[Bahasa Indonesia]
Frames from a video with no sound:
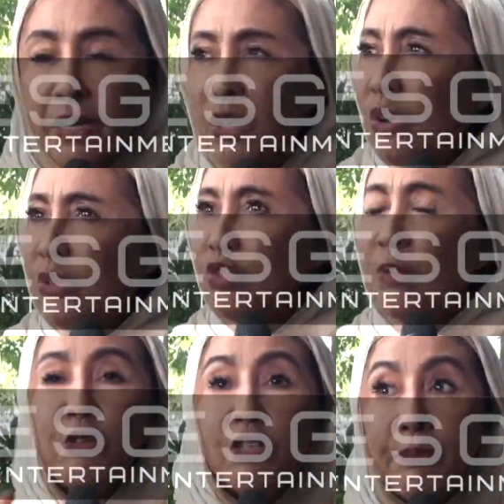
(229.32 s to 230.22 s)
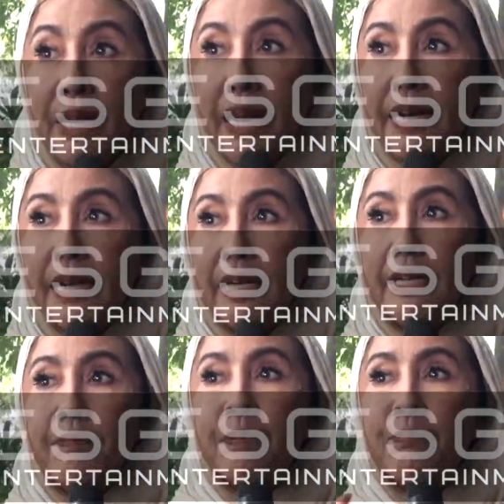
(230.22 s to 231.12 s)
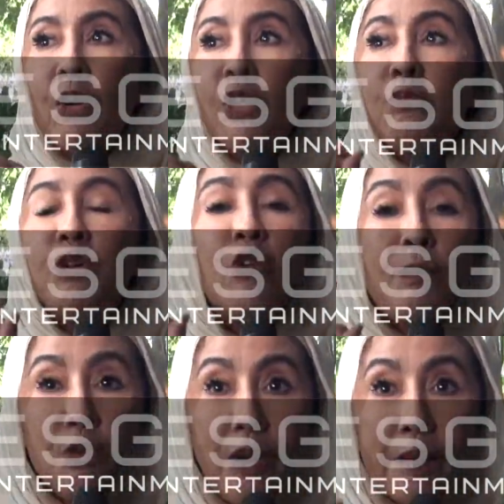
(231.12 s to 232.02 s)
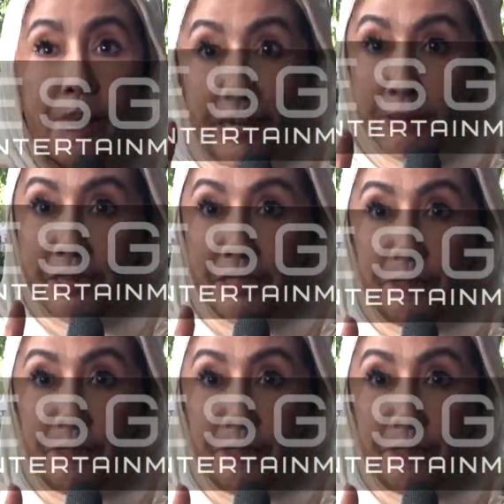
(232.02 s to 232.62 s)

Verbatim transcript: 27 atau 29 Pokoknya umur 20-an Panglima